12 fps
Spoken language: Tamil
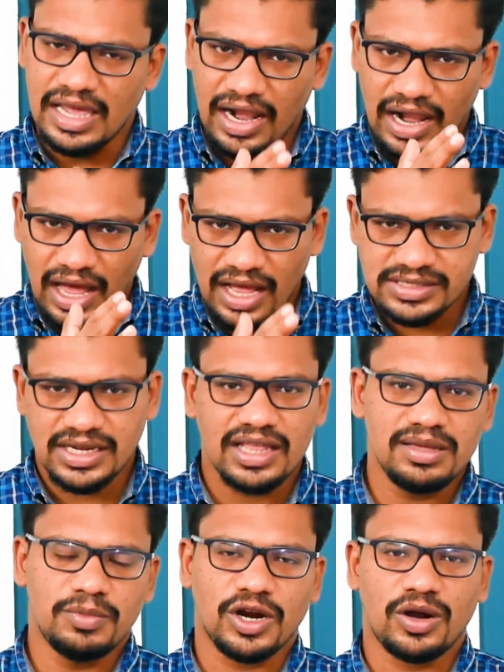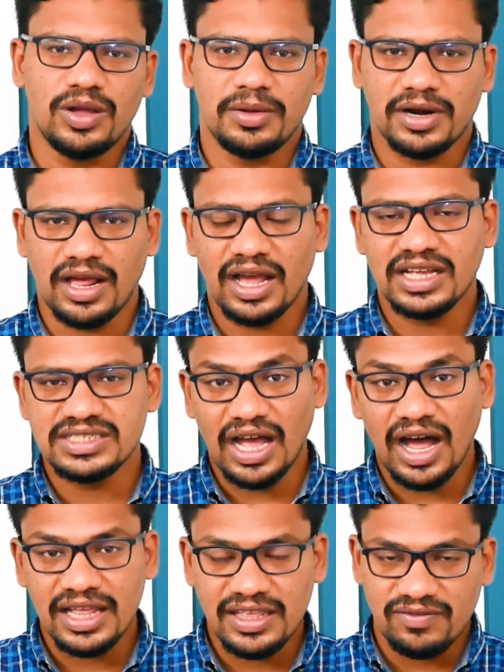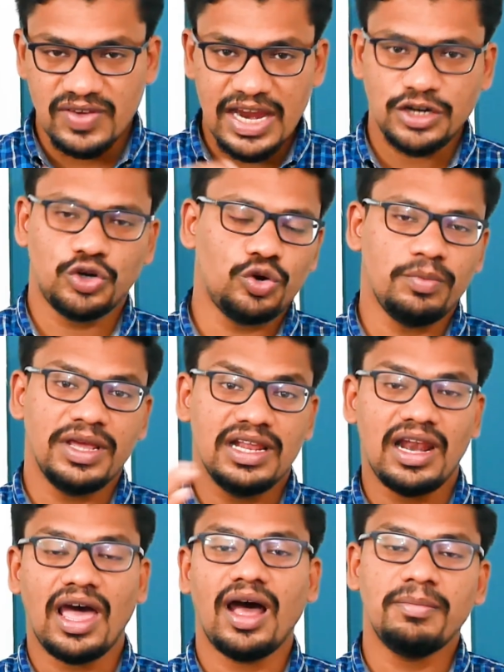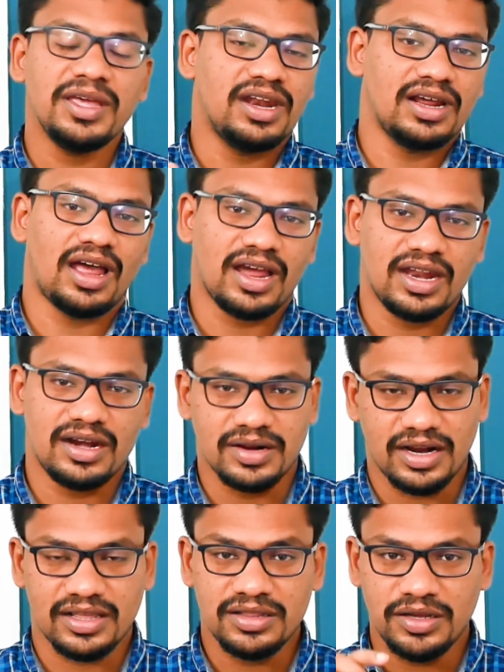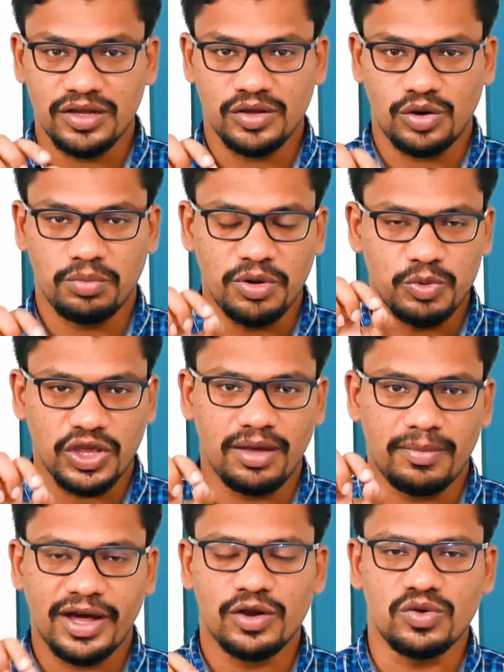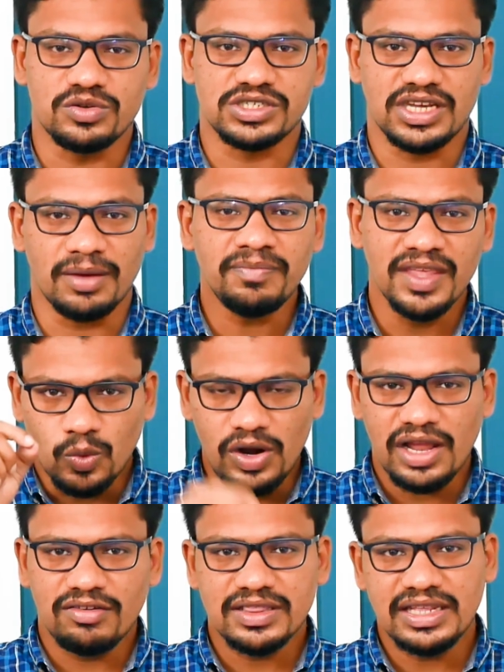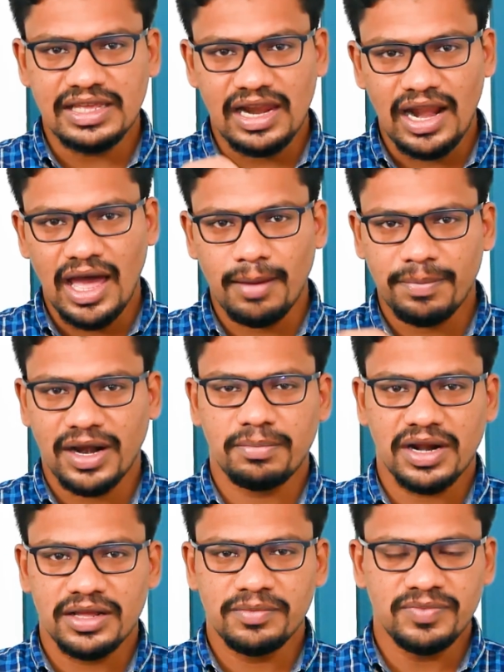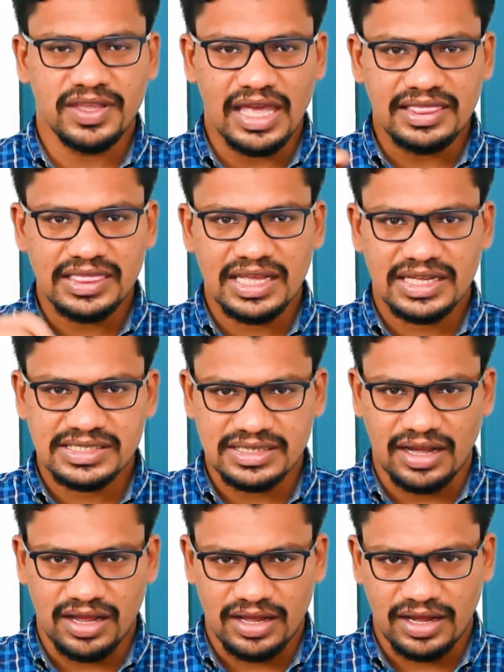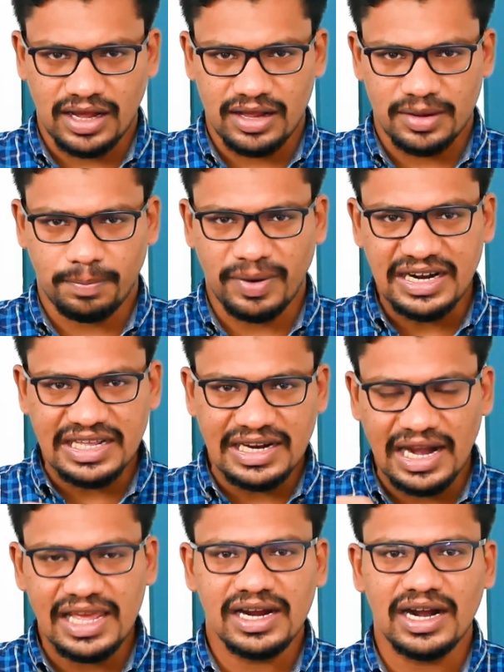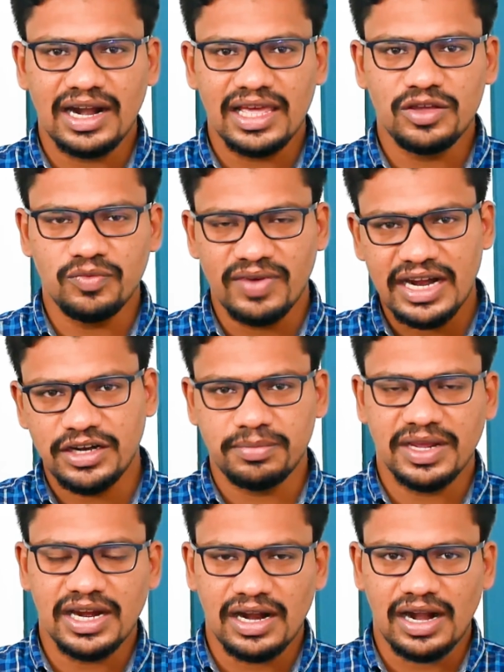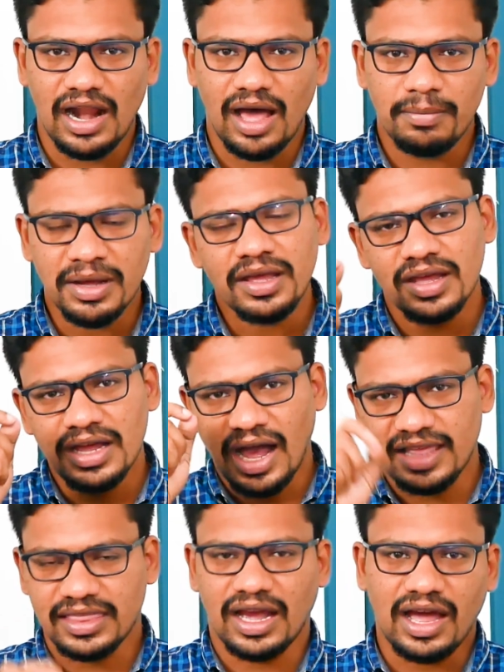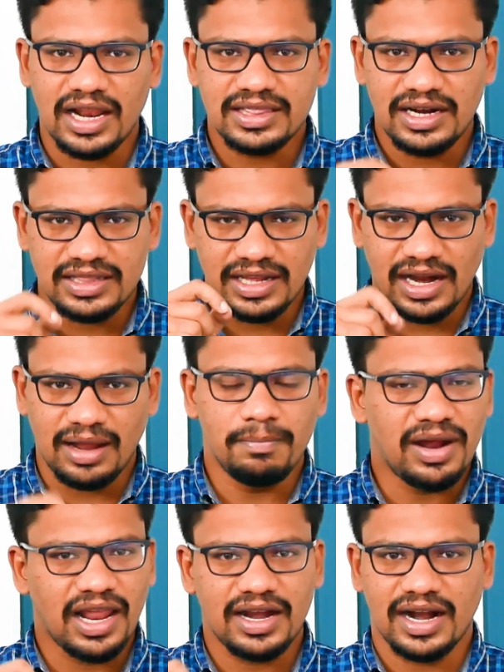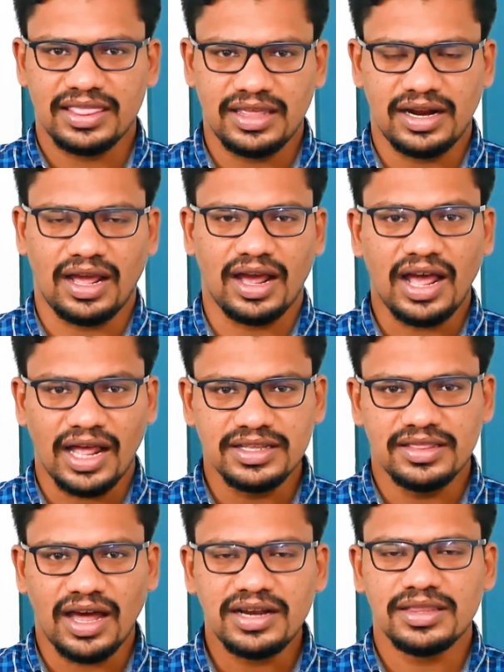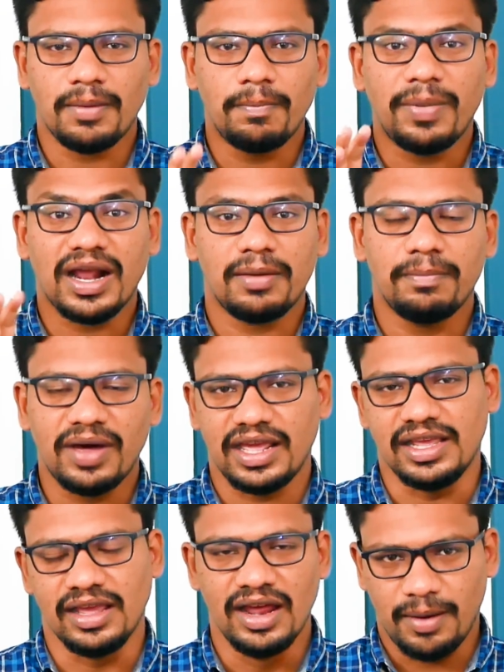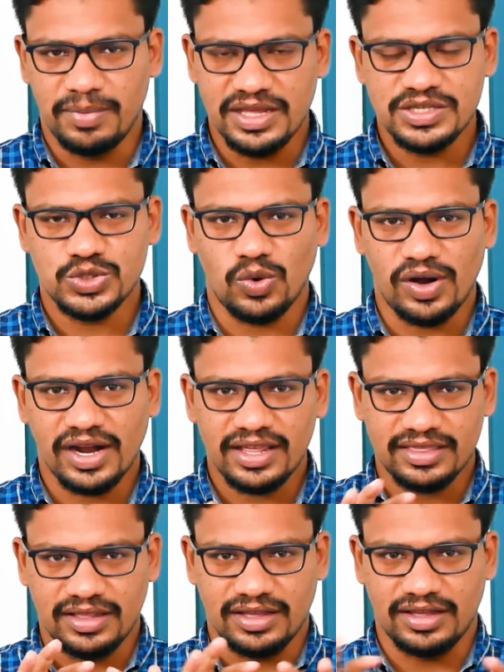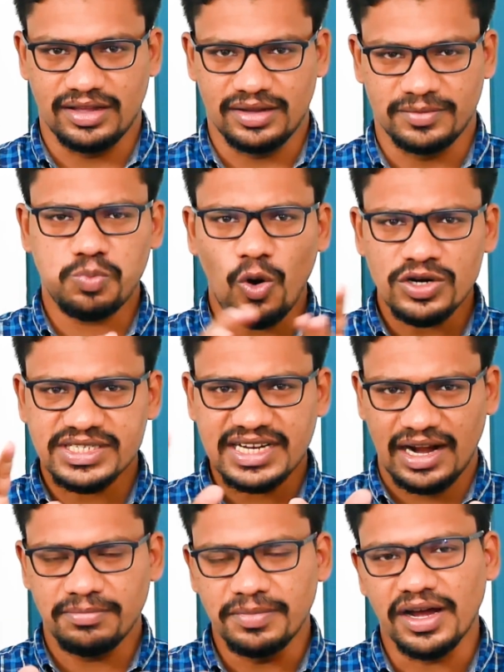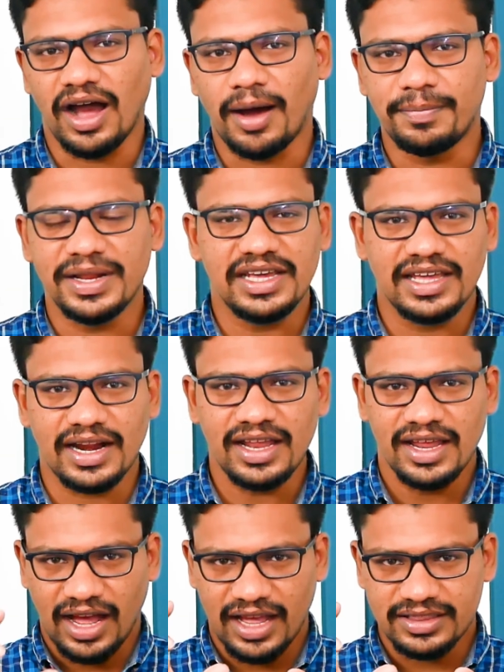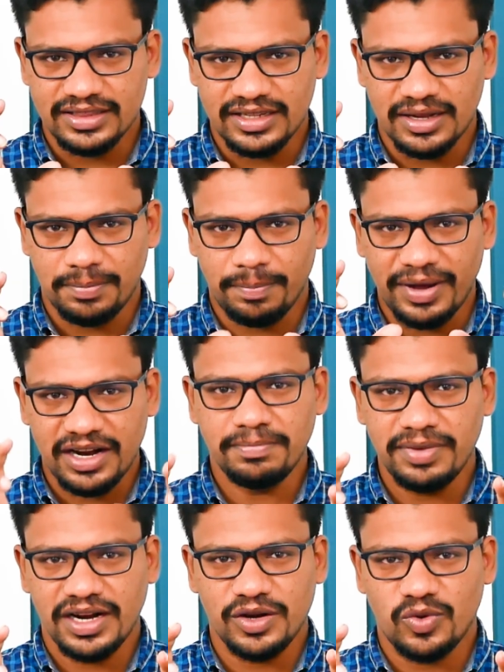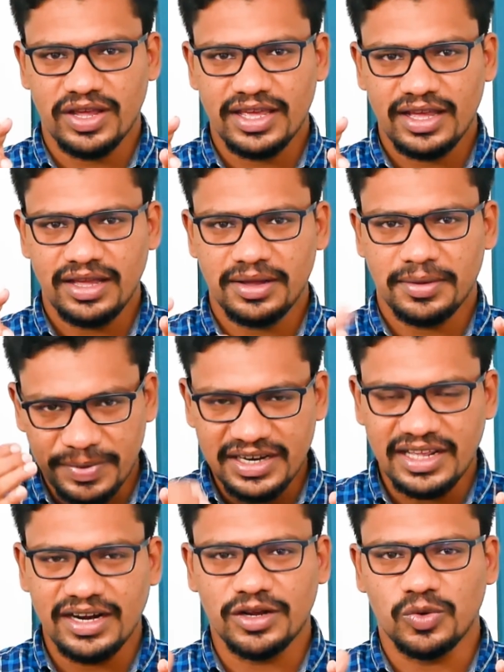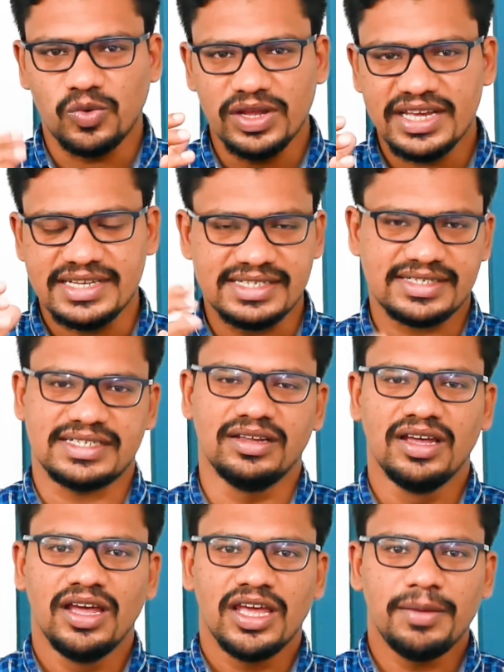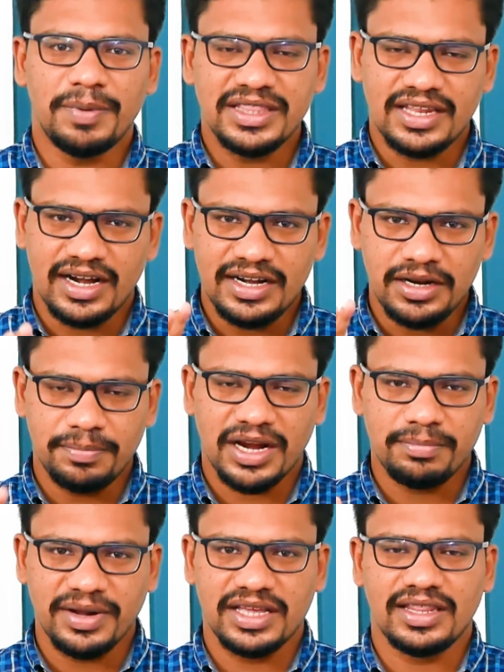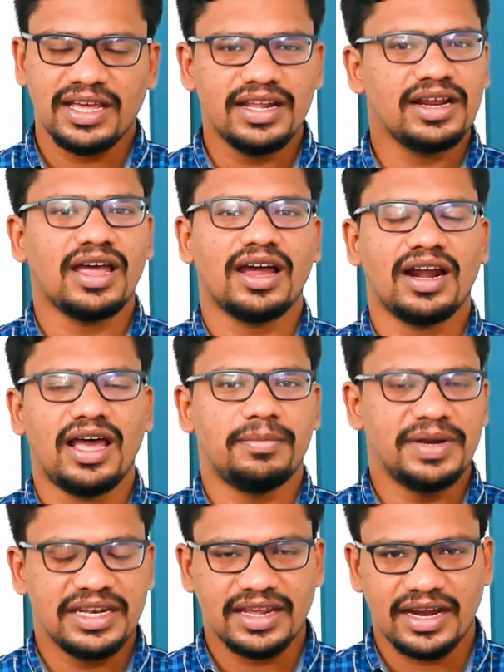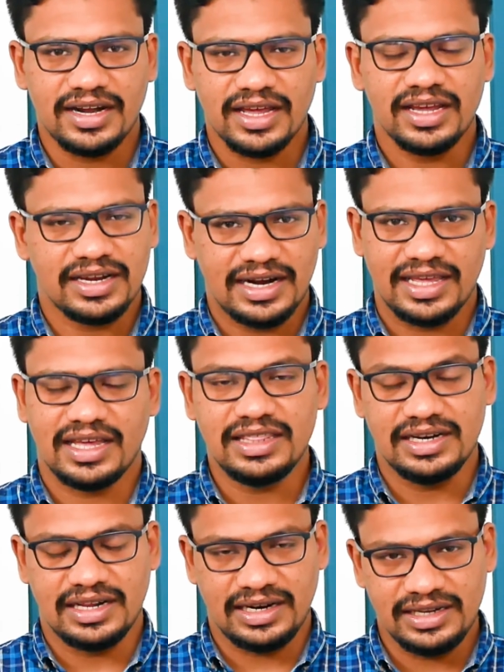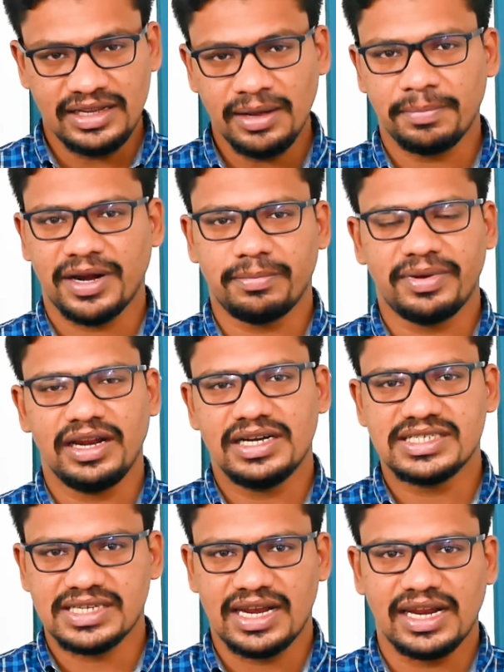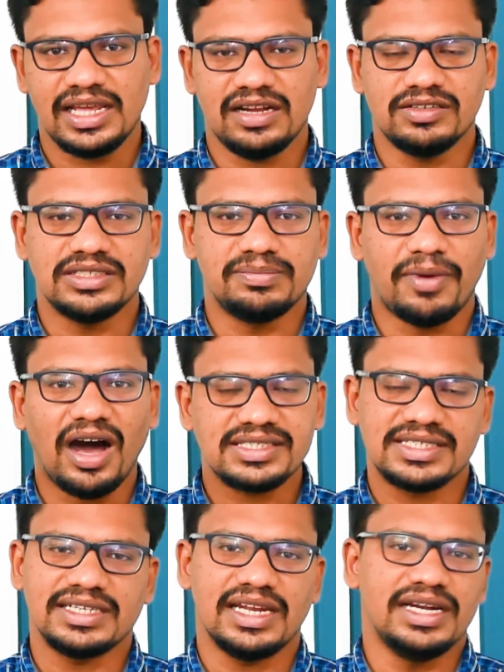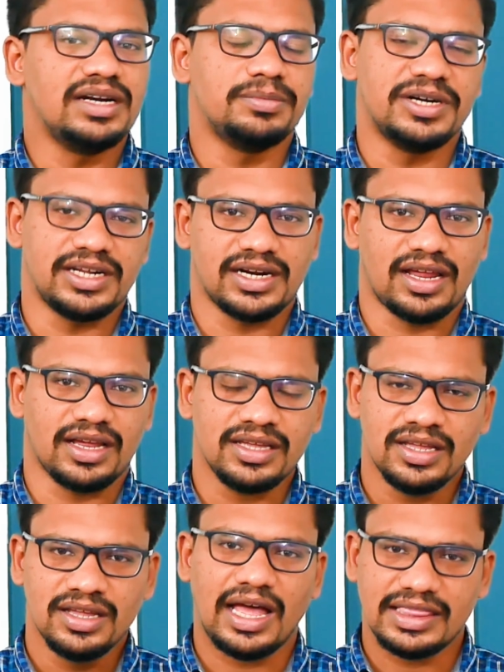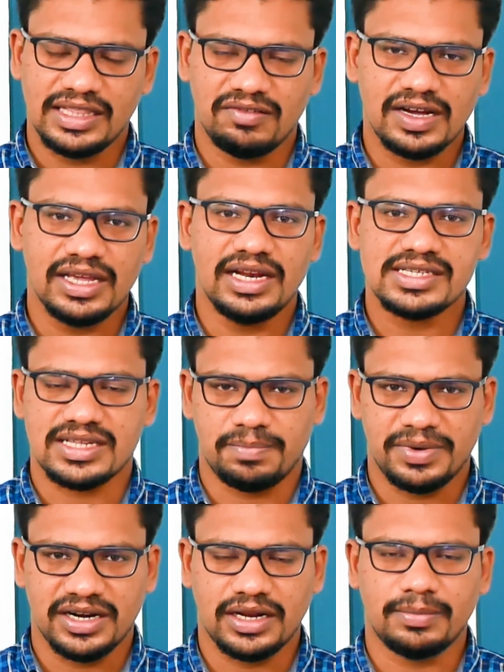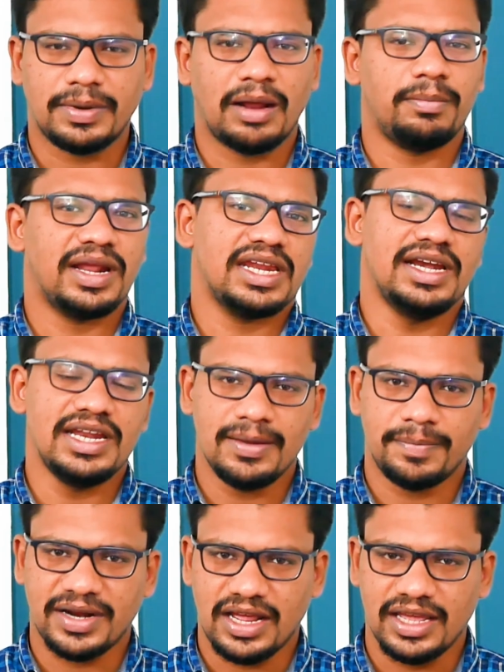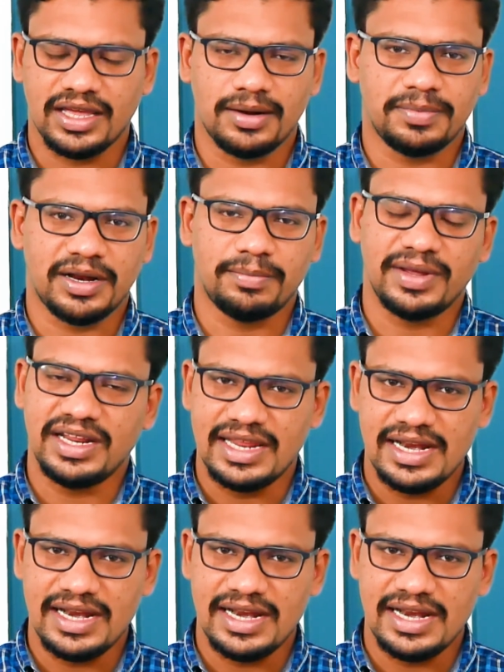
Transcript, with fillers: எல்லா ஜாதி மக்களும் இருக்காங்க ஜாதி வேற்றுமை இல்லாமல் இருக்காங்கிறது ரொம்ப முக்கியமான ஒரு விஷயம் உள்ள வந்து எல்லா பரம்பரையும் எந்த படிநிலைகள்லையும் வேற்றுமைகள் இல்லாமல் அந்த காலத்தில் இந்த கிளப் எல்லாம் நடத்தியிருக்காங்க அதுதான் இந்த பரம்பரை அப்படின்னு சொல்ற அந்த ஸ்போர்ட்ஸ் கிளப் அப்படிங்கிற அந்த பரம்பரையுடைய பின் இருக்கக்கூடிய ஹிஸ்ட்ரி இப்போ இந்த ரெண்டு பரம்பரை தான் இருக்காங்களா அப்படின்னு கேட்டால் கிடையாது நிறைய பரம்பரைகள் சென்னையில் வந்து பாக்ஸிங்கில் ஈடுபட்டிருக்காங்க அந்த வகையில் சர்பாட்டா பரம்பரை இடியப்ப நாயக்கர் பரம்பரை